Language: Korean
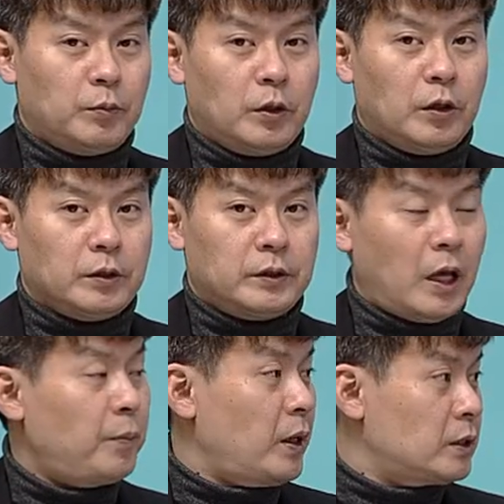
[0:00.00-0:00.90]
뭐
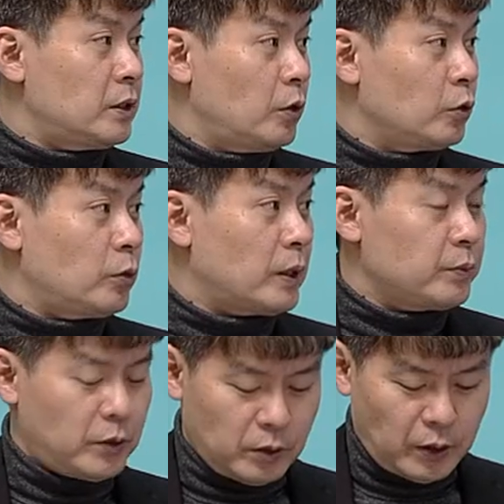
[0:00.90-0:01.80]
테이펙스 이런 것도
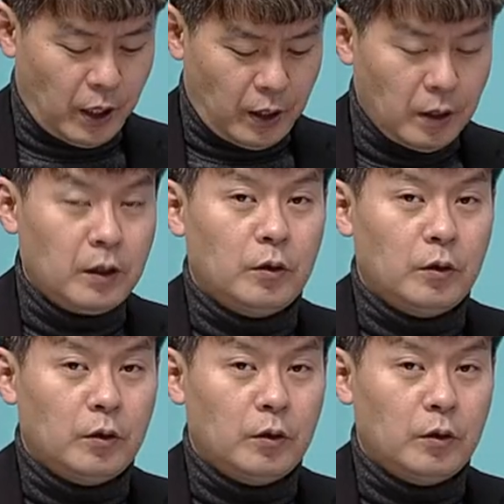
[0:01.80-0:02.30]
말씀드렸는데